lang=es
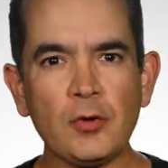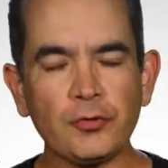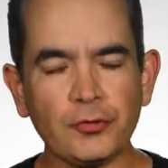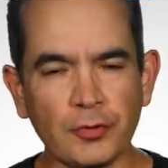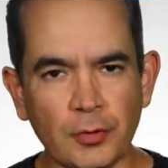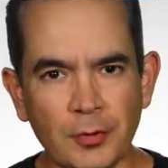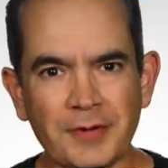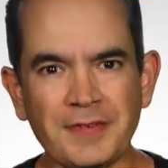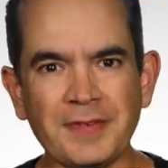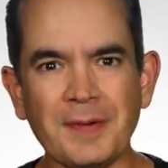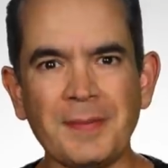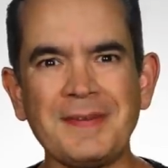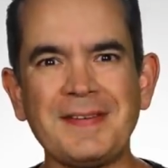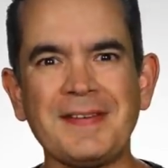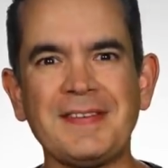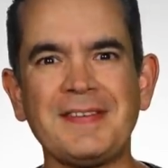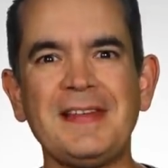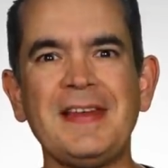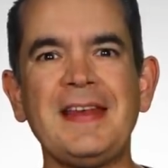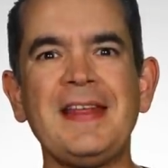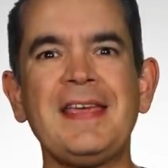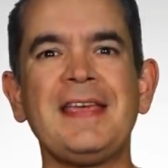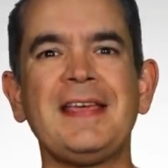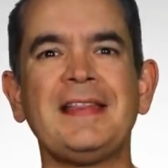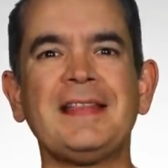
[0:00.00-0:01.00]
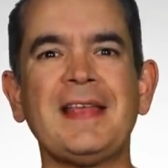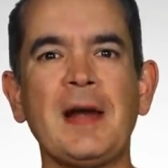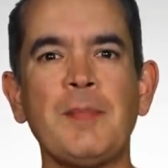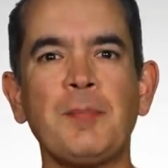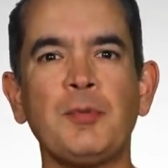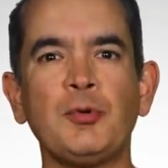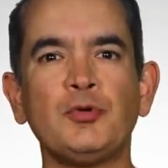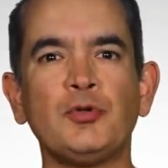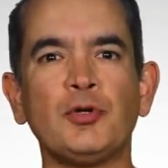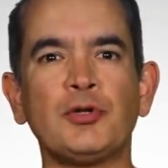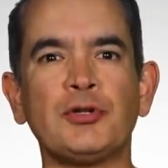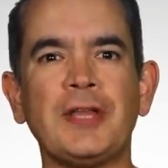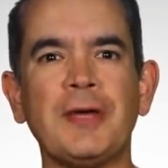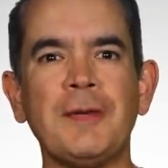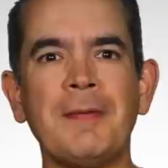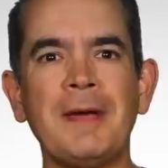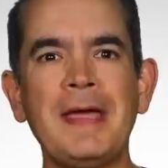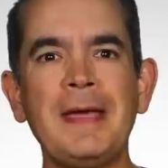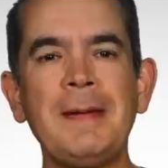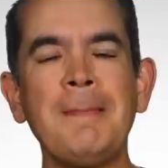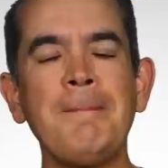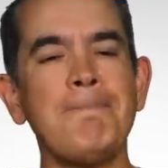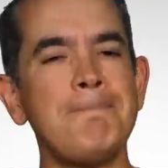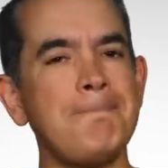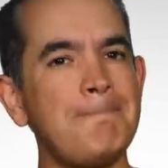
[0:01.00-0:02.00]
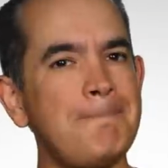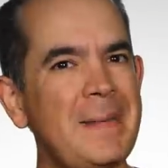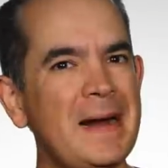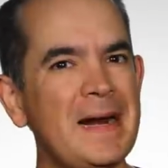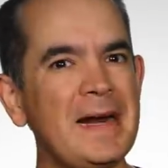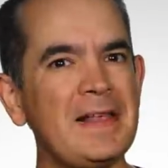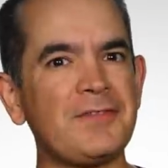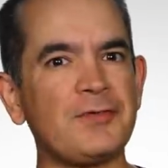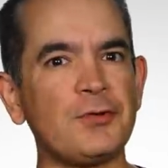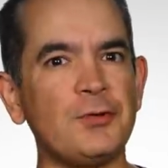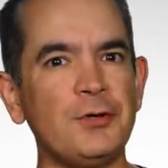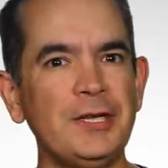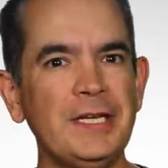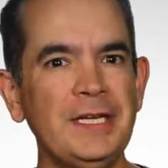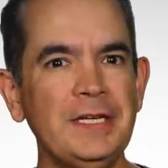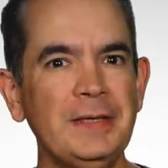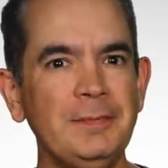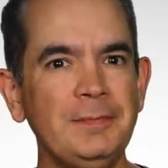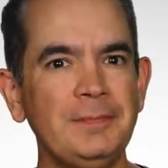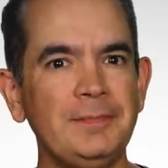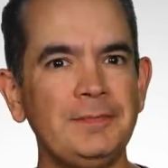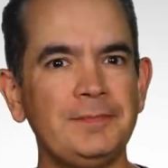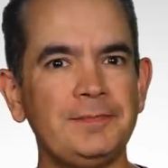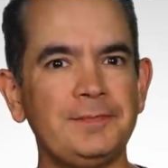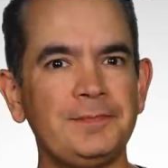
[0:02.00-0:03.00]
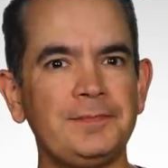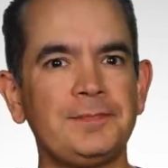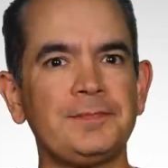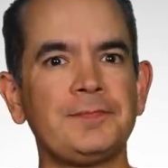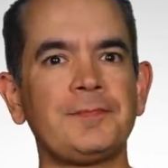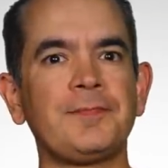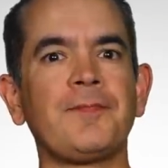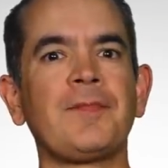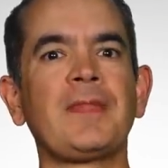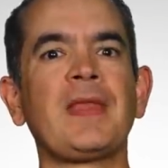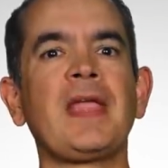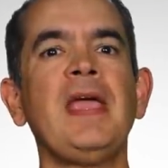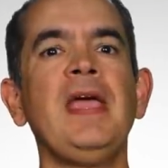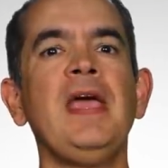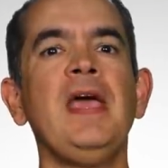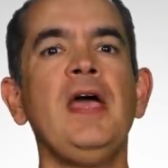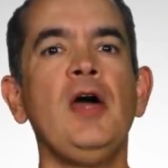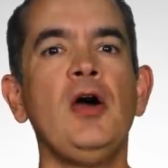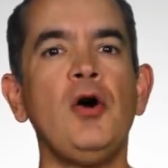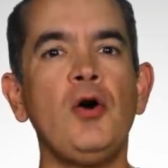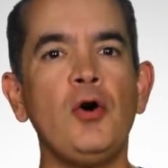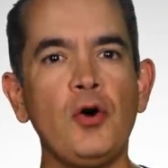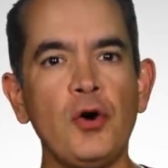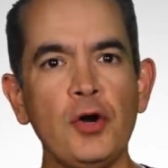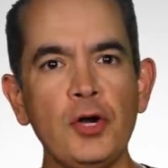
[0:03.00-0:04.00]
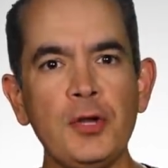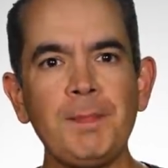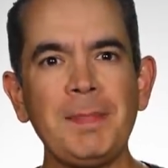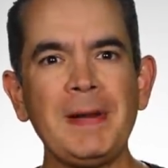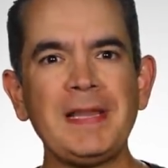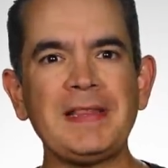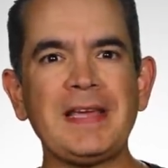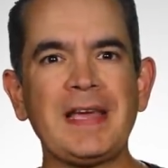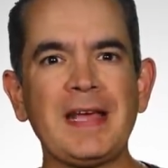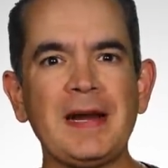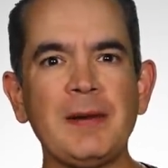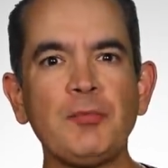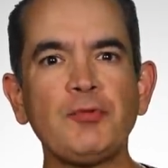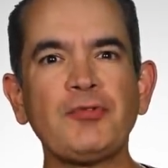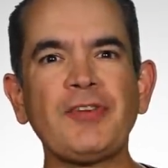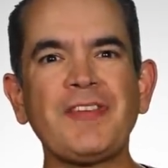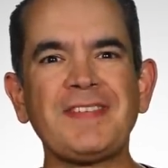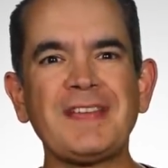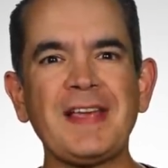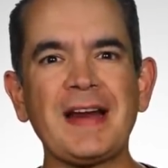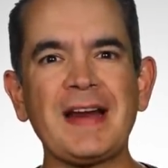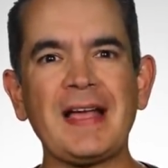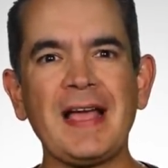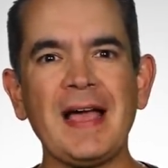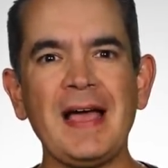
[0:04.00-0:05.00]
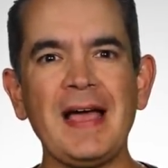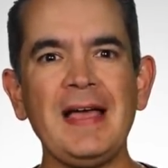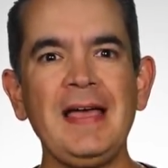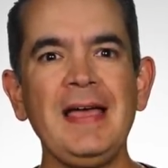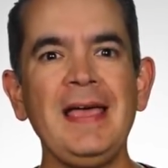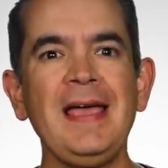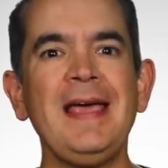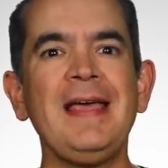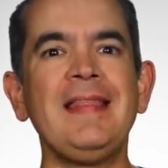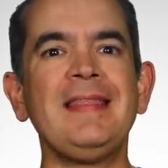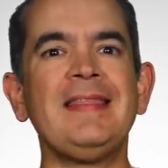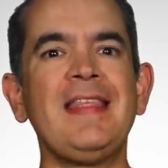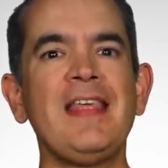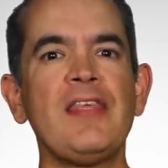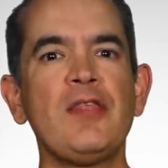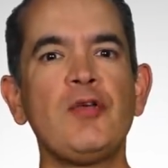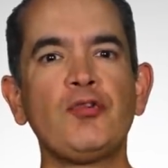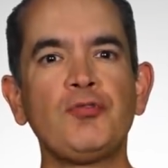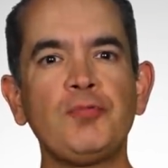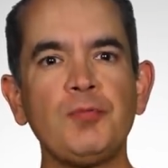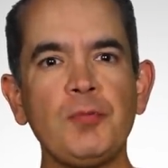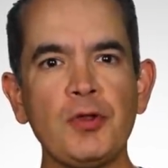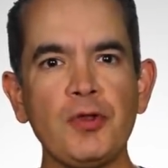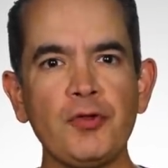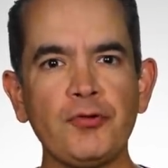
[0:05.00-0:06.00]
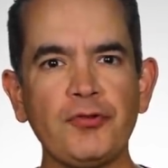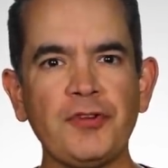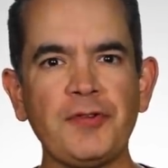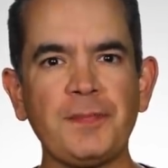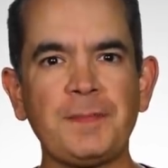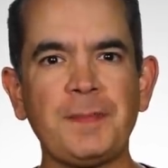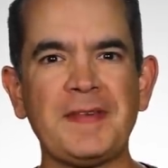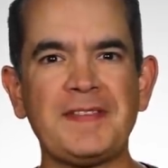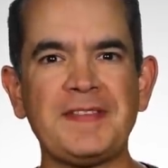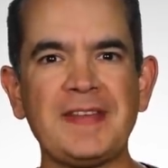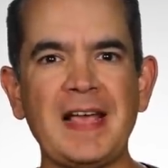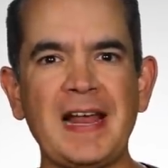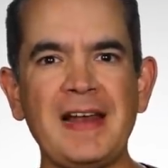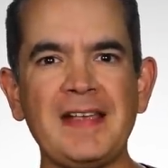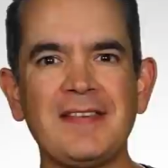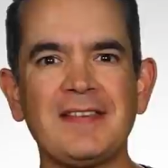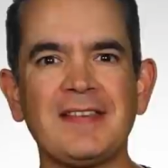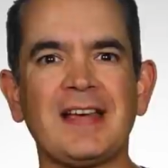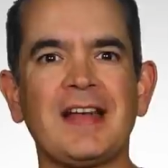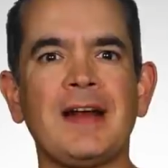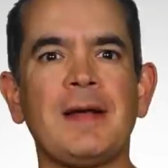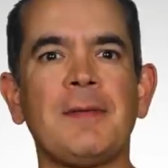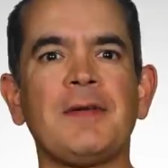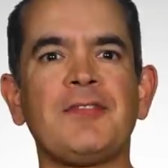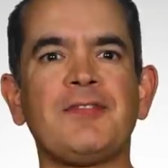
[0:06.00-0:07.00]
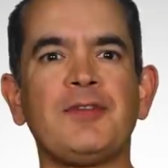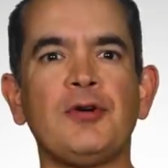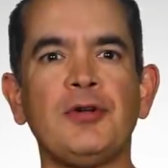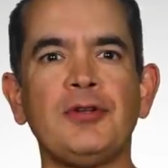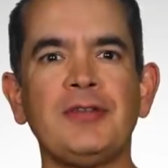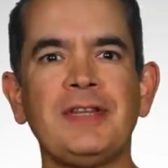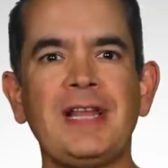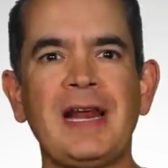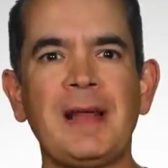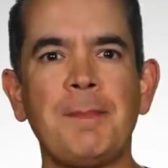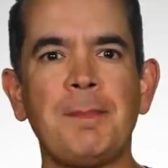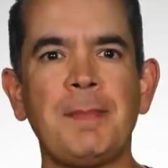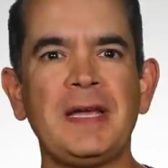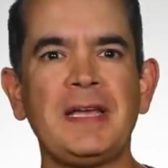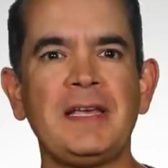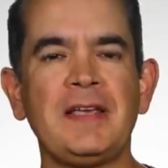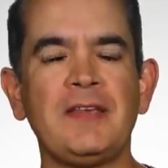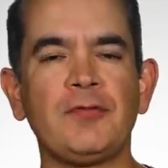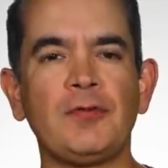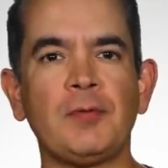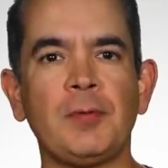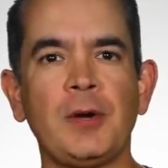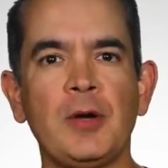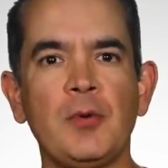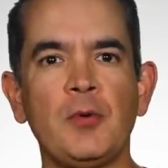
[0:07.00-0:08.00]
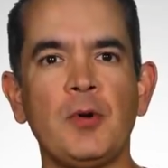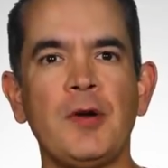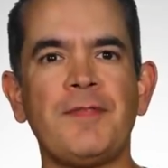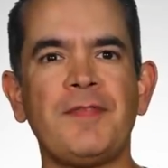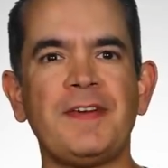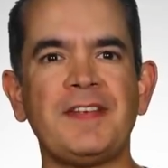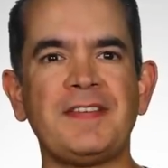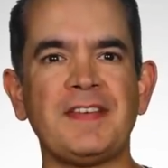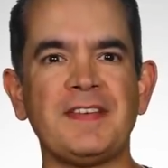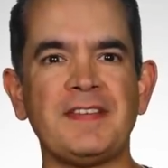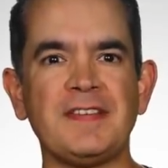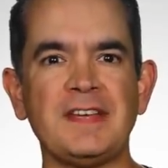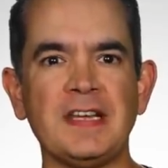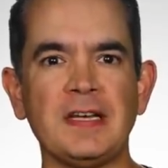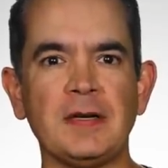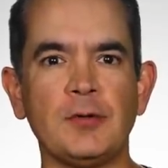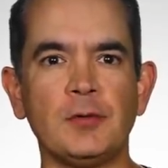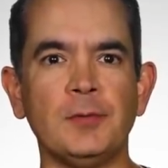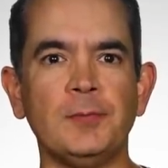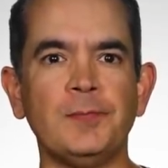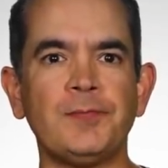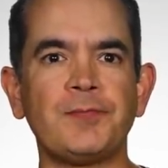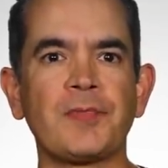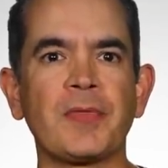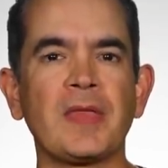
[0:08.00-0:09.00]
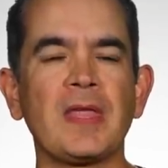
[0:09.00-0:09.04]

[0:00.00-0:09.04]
José Luis Sabes de cinedigital.tv para Sony. Hoy platicaremos acerca de dos modos especiales de grabación de la PXWFS5.